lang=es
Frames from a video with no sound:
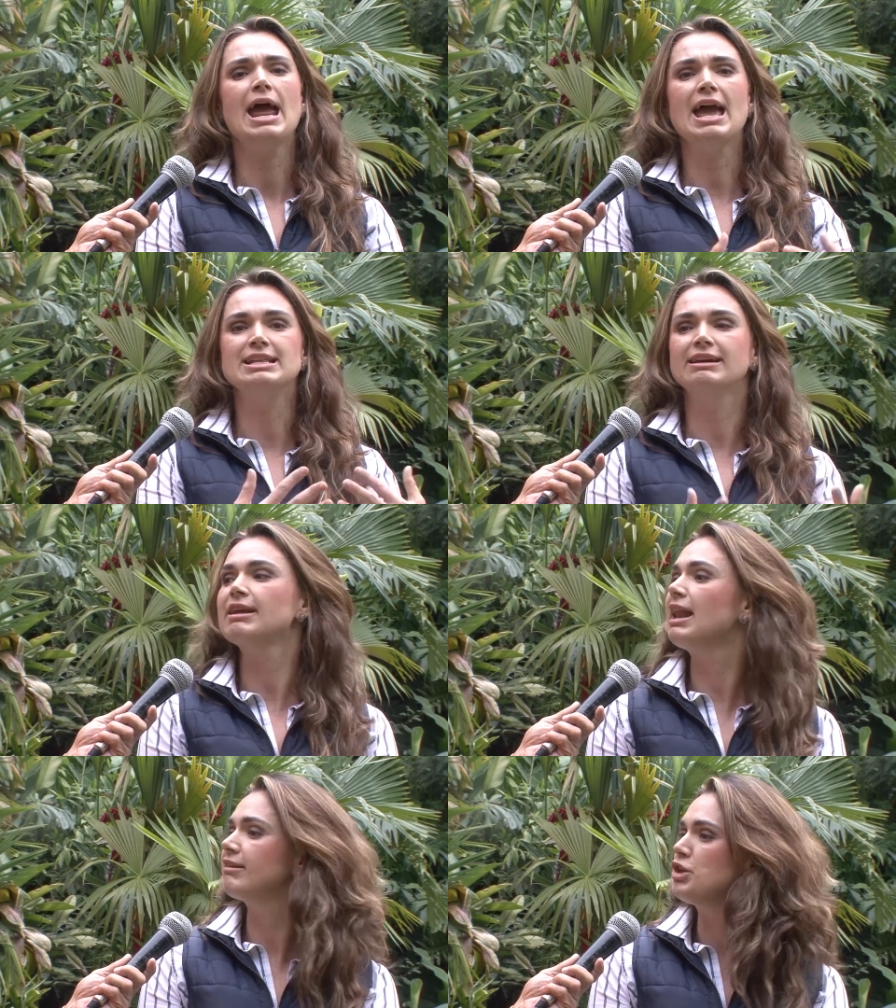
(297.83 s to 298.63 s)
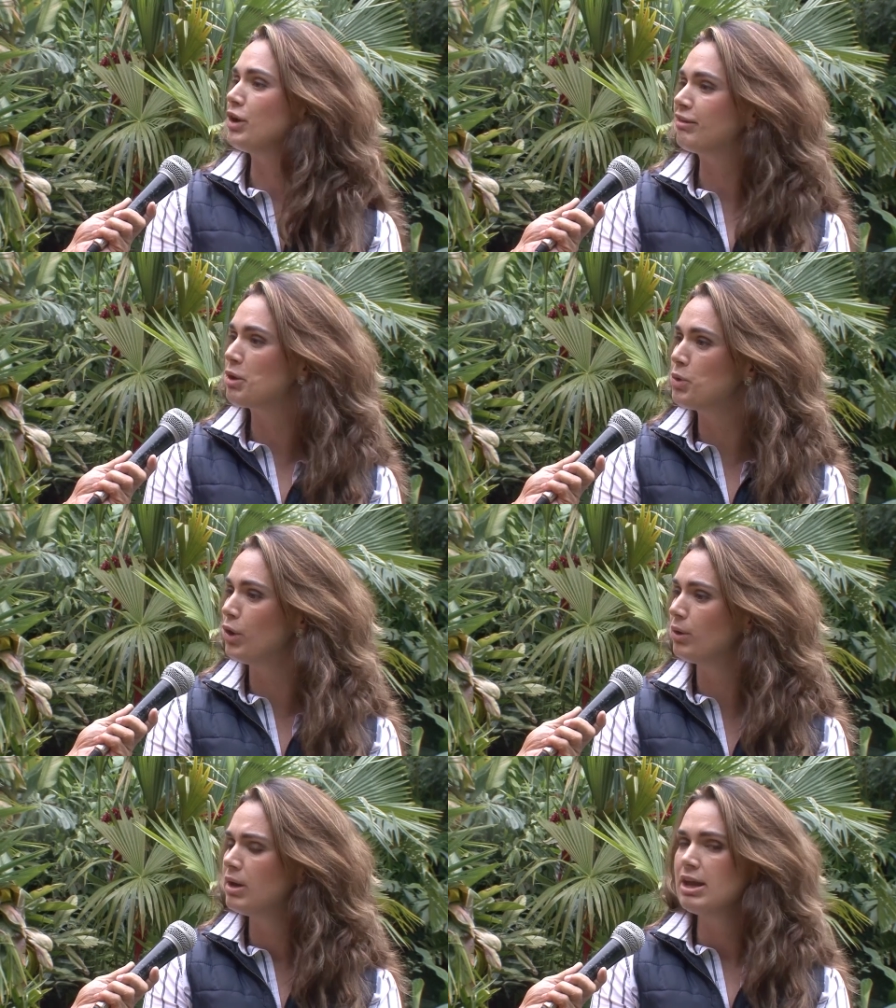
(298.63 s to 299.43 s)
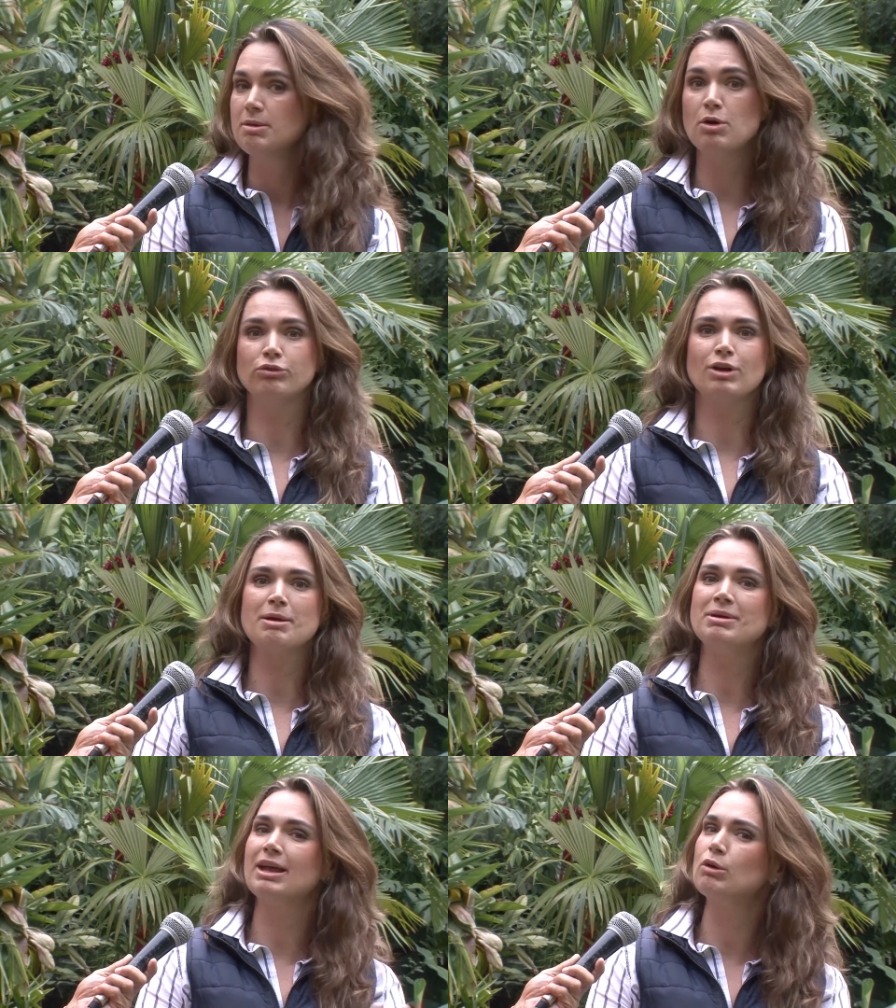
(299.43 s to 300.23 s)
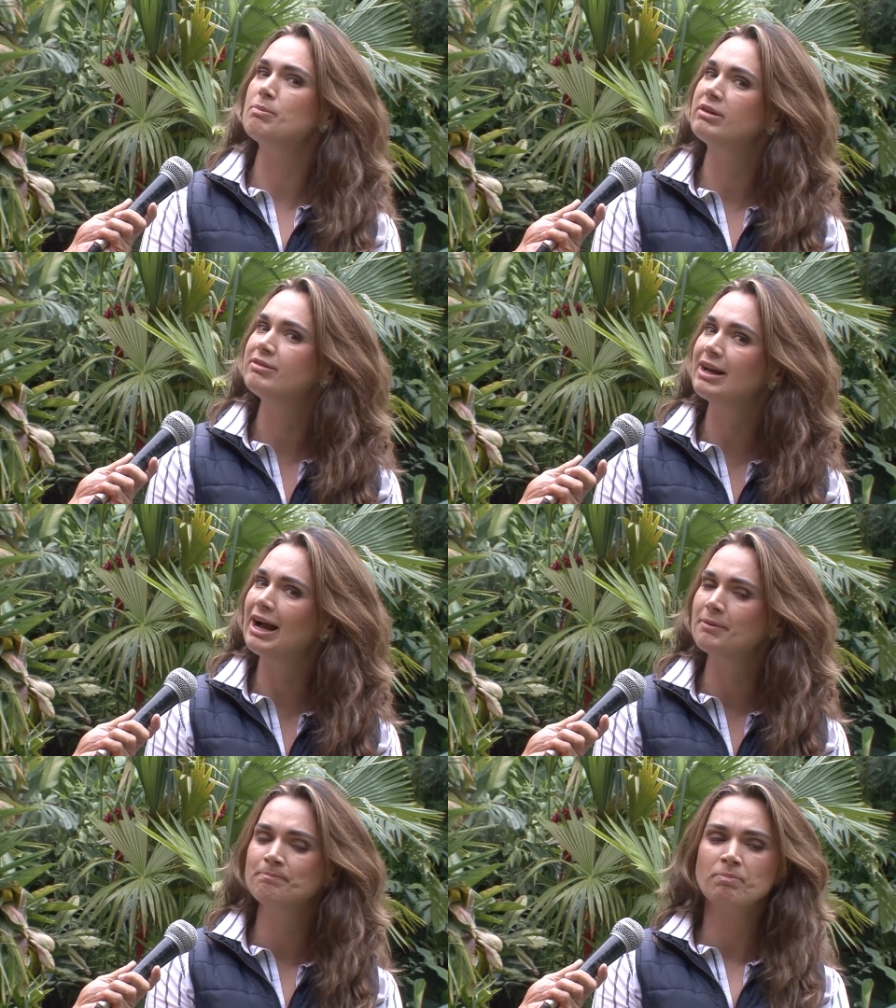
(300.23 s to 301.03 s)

Ella, se, la señora se curó y me hay que mandarlo a investigar.